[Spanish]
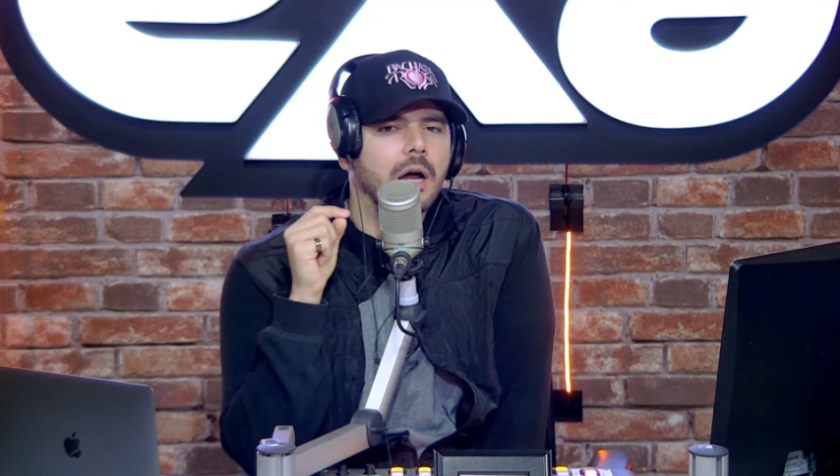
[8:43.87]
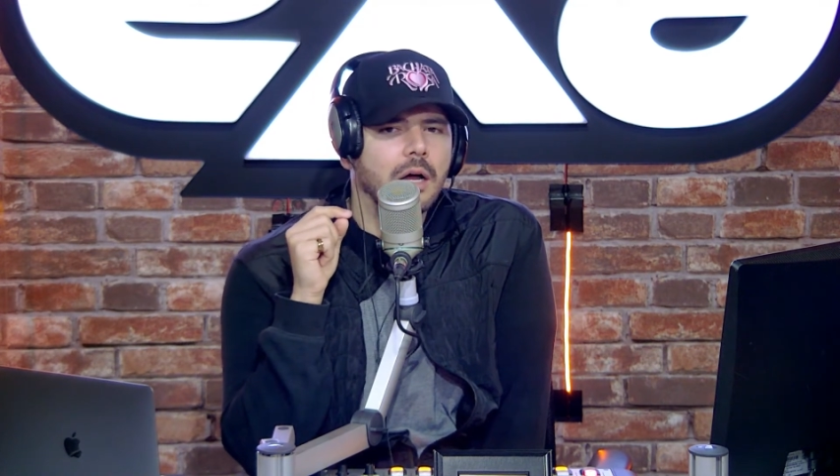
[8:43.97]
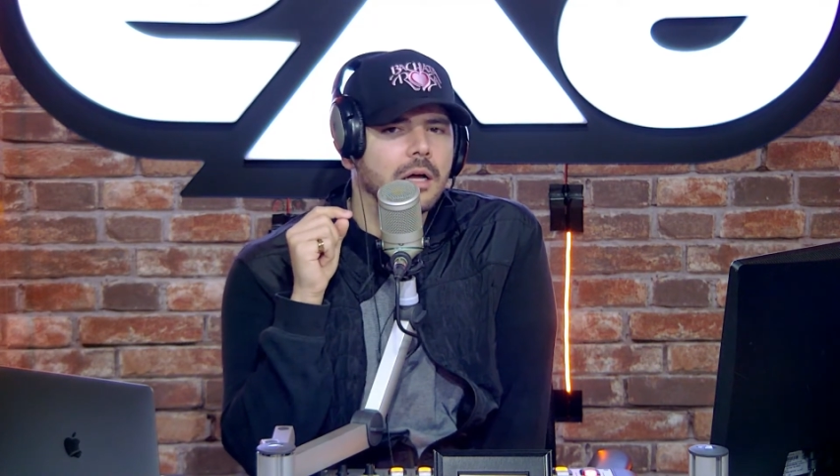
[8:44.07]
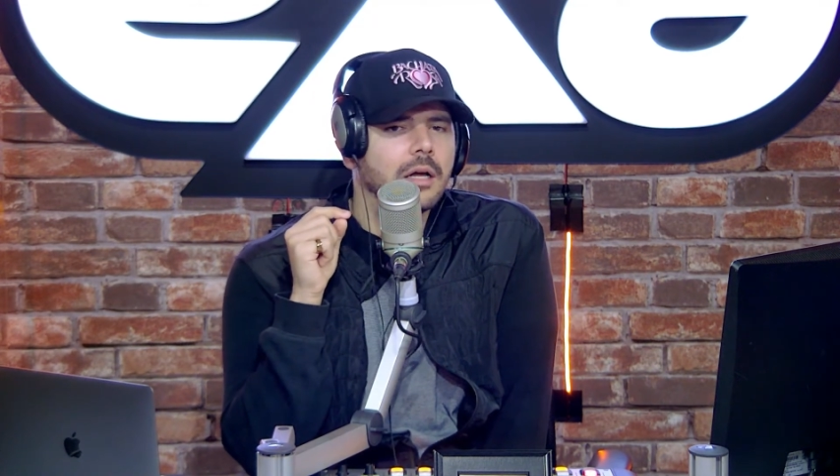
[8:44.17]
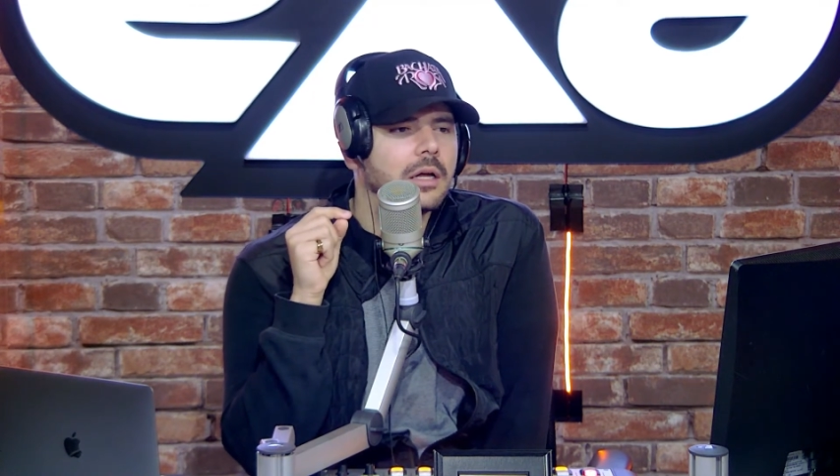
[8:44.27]

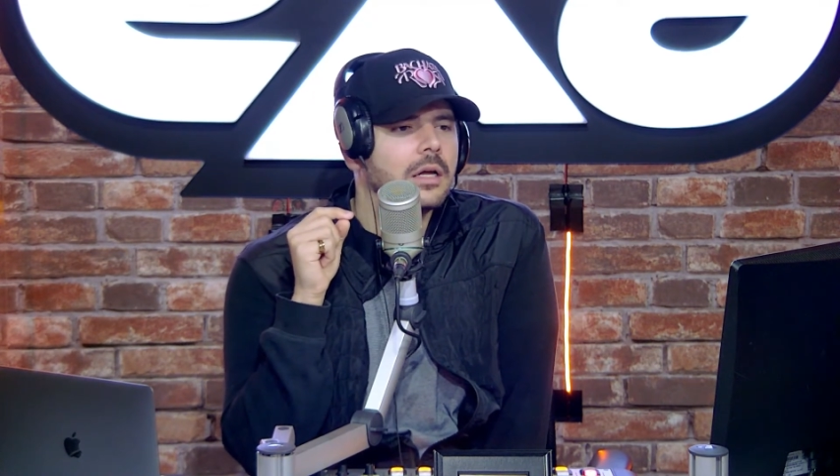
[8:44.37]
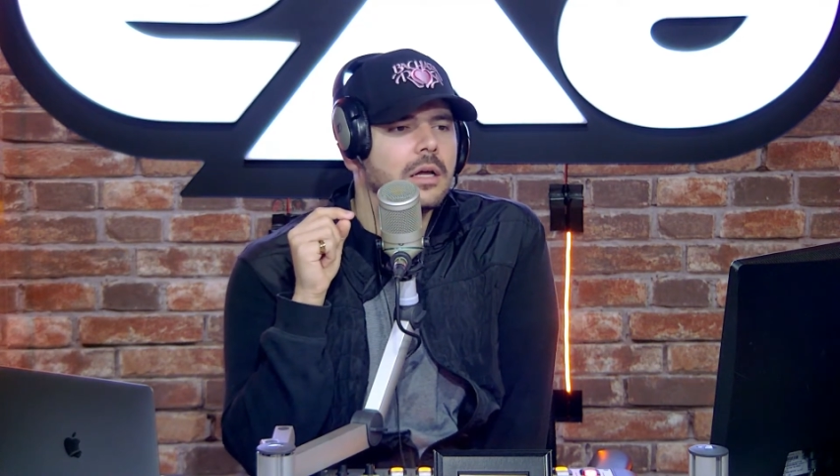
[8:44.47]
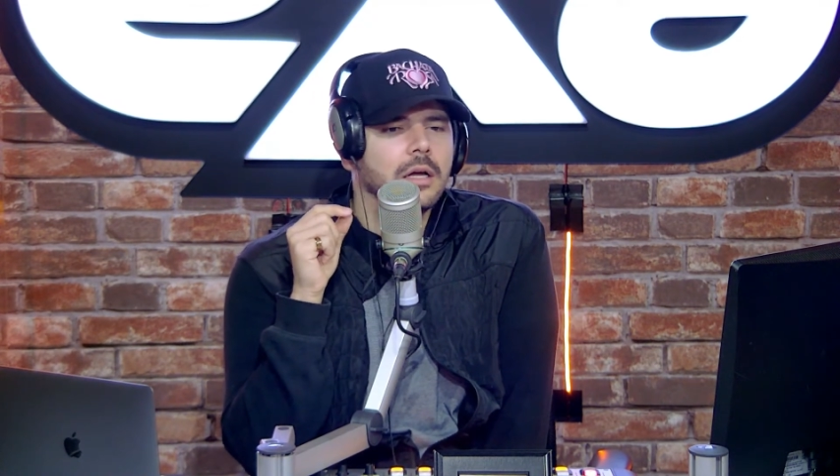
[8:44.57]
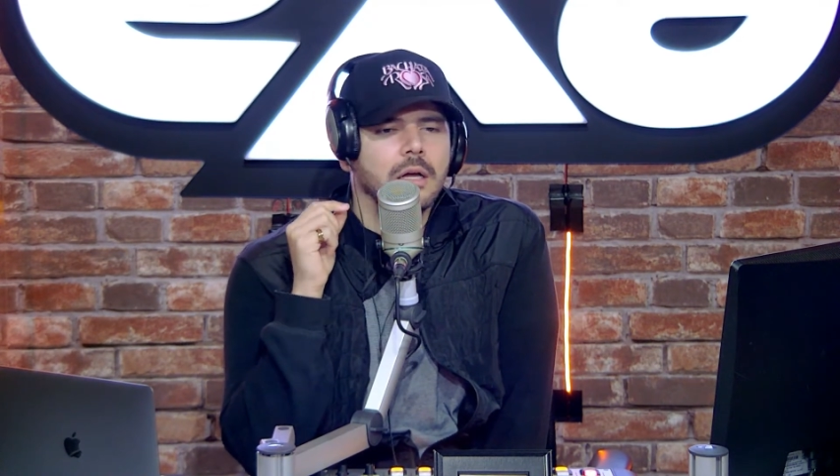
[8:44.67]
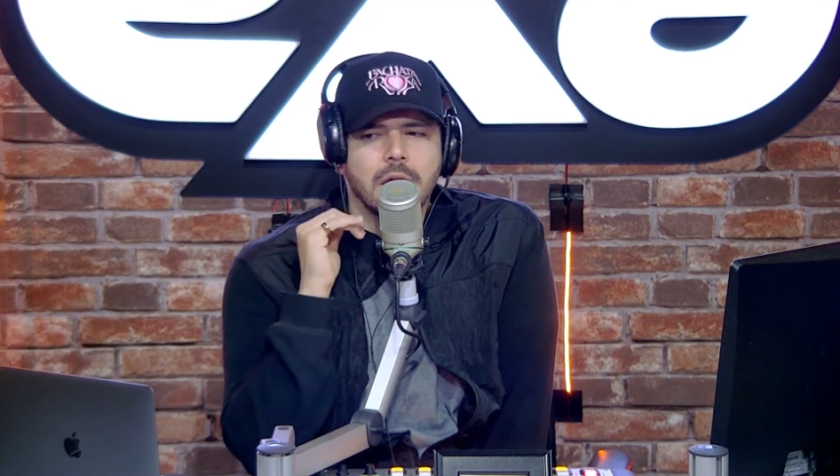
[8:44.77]

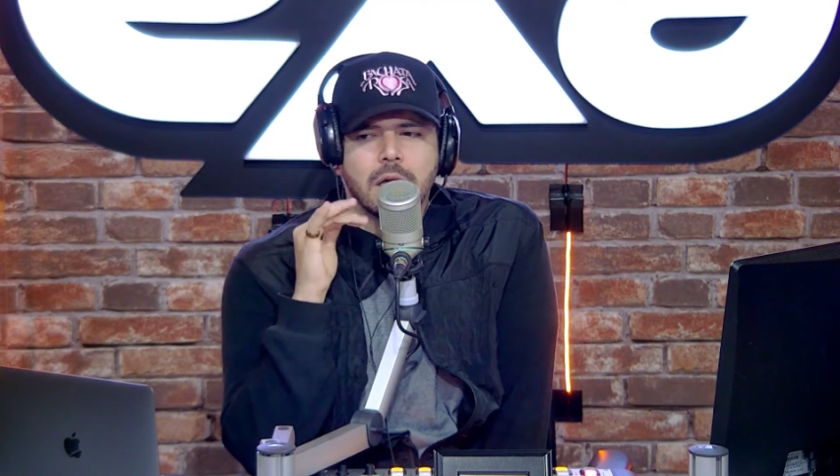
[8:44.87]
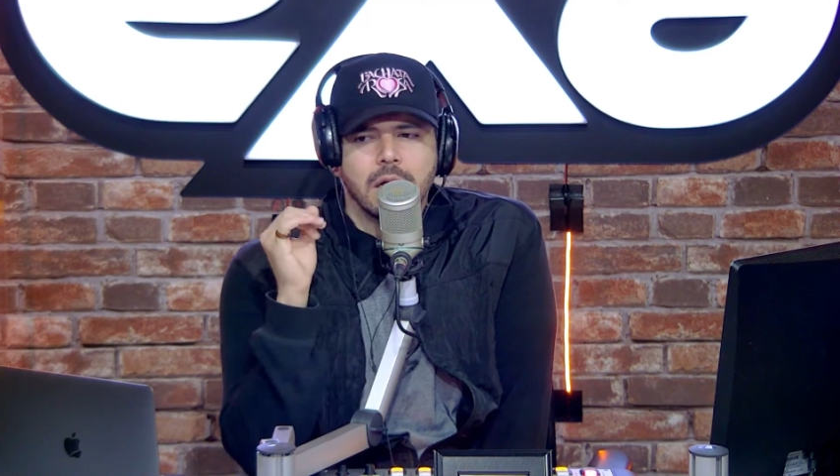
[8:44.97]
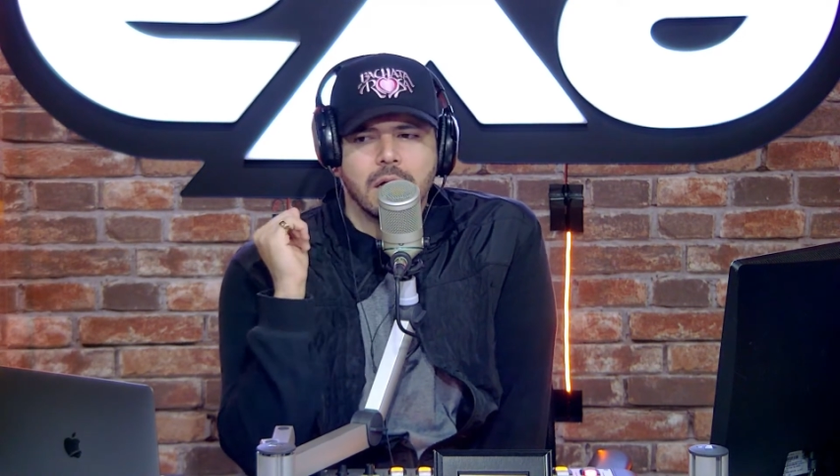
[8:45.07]
Ah,